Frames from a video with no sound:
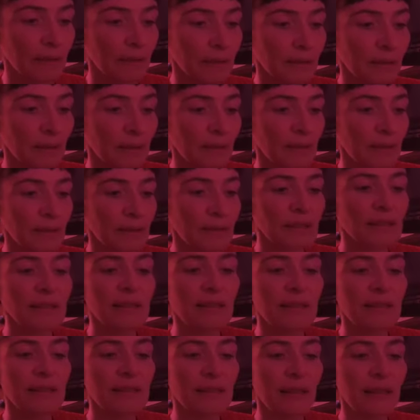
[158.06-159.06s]
C'étaient
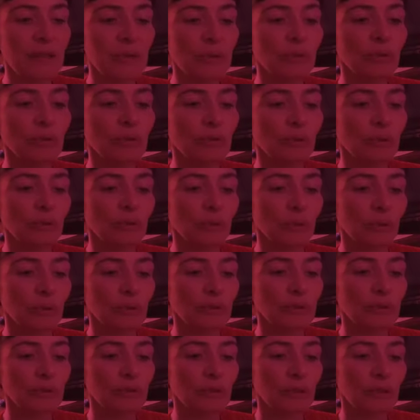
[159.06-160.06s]
les aïeux de notre
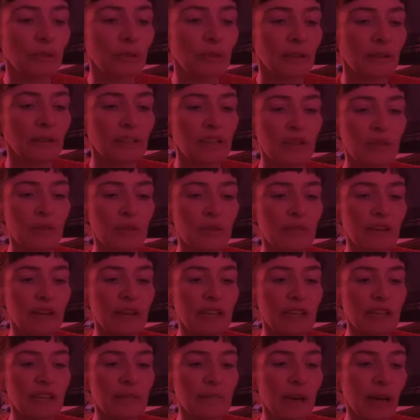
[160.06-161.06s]
hôte, des
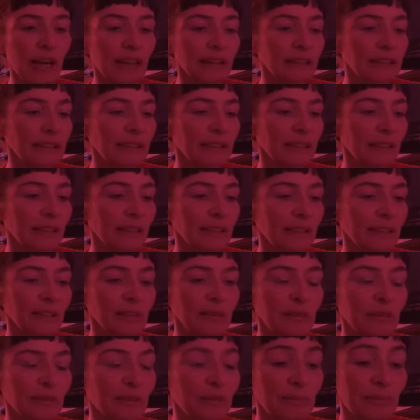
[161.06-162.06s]
chevaliers bardés
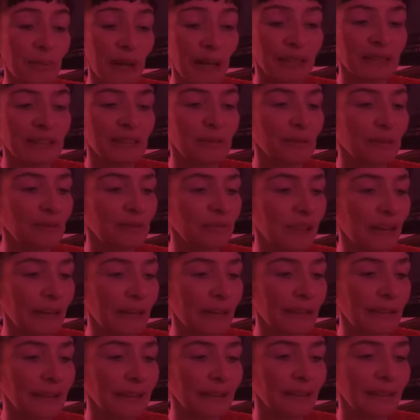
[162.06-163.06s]
de, fer,
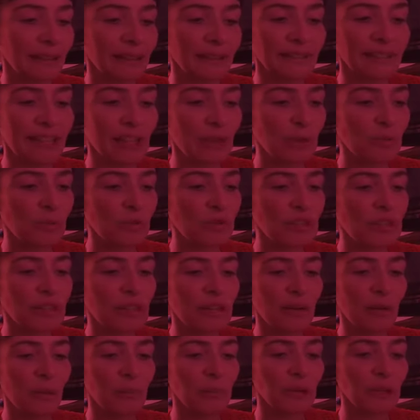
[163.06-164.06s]
des conseillers en
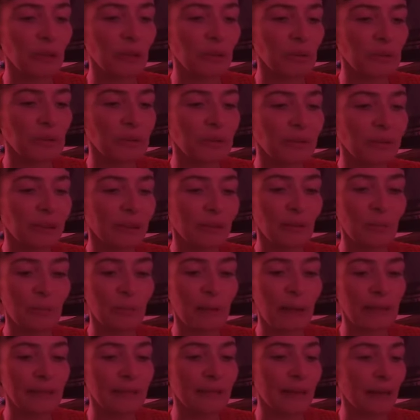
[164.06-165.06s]
perruque et de belles
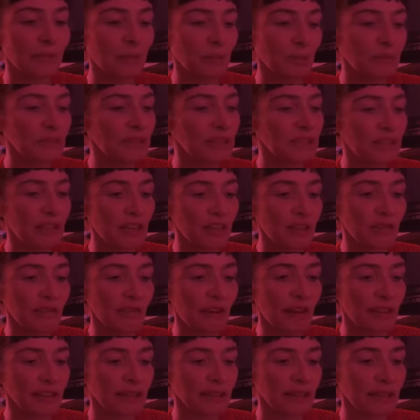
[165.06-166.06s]
dames au visage
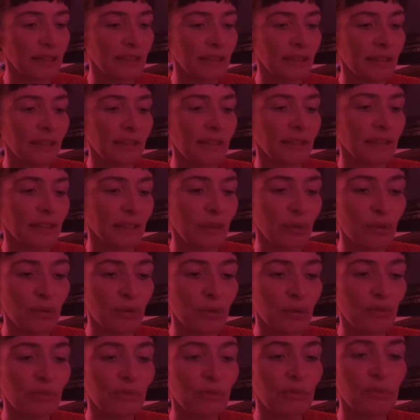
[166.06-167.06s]
fardé et aux
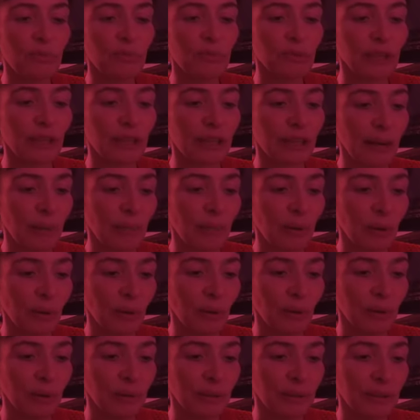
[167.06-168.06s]
cheveux poudrés à blanc,
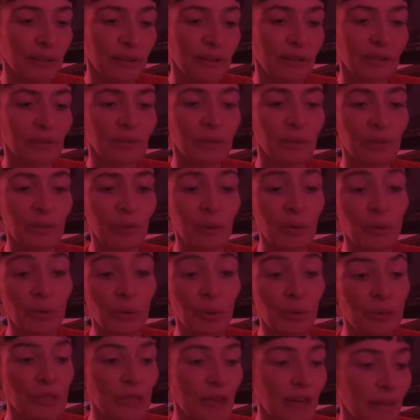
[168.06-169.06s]
tenant une rose
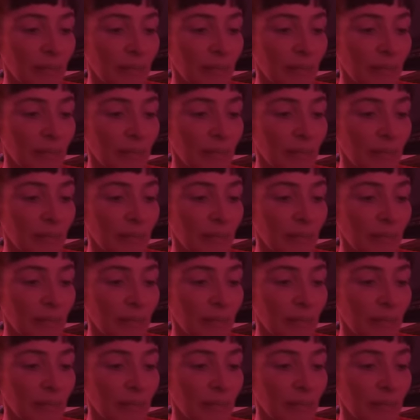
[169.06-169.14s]
à la main.